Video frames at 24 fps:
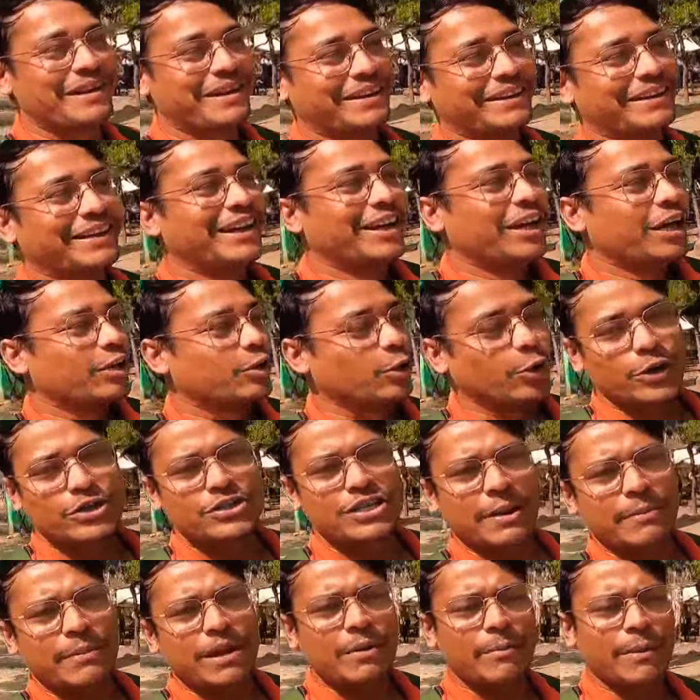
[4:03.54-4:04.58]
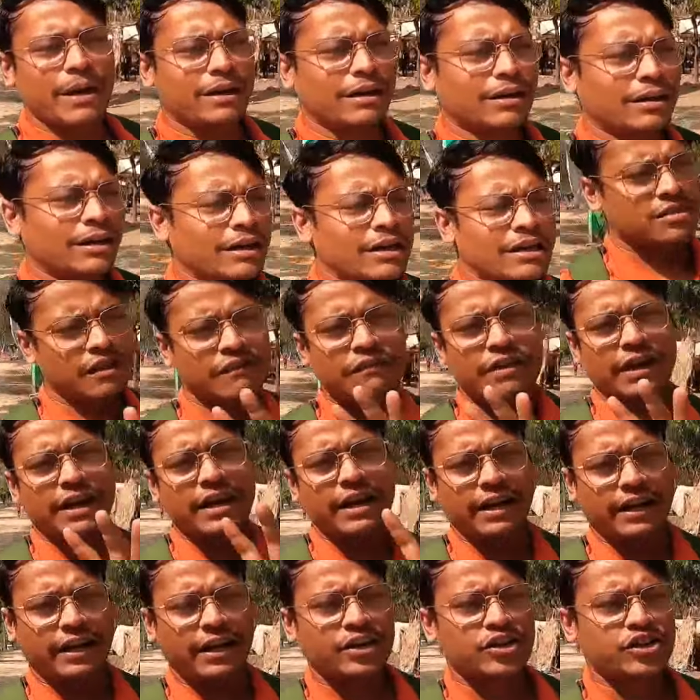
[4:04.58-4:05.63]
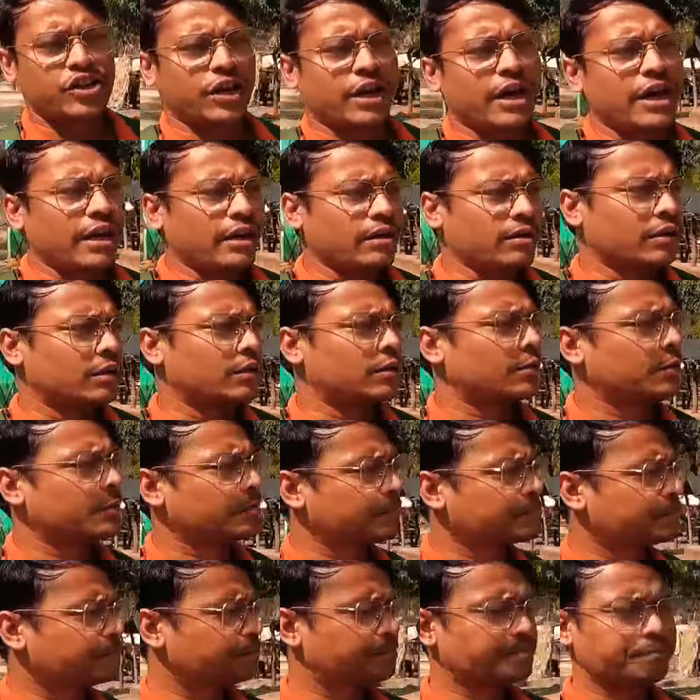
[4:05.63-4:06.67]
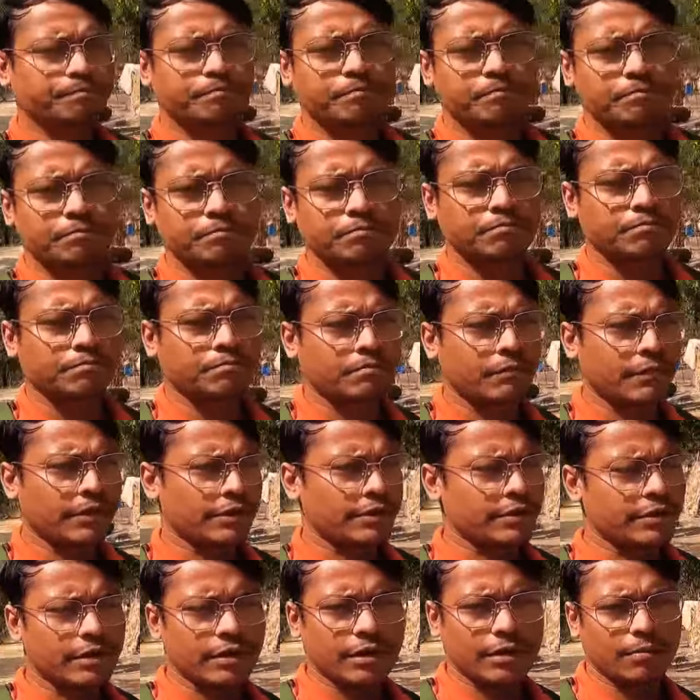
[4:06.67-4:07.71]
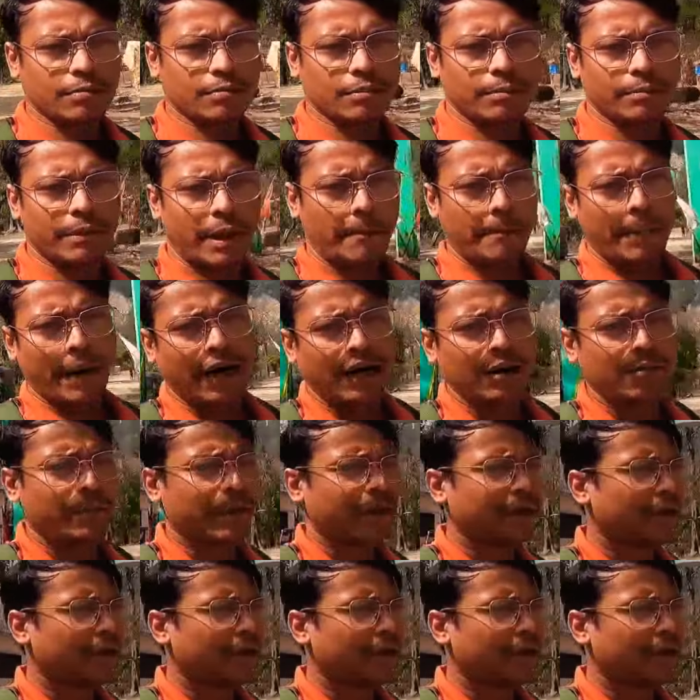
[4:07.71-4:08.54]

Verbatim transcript: में तो इस टाइम ना मैं शिवलिंगा करके एक जगह है नेपाल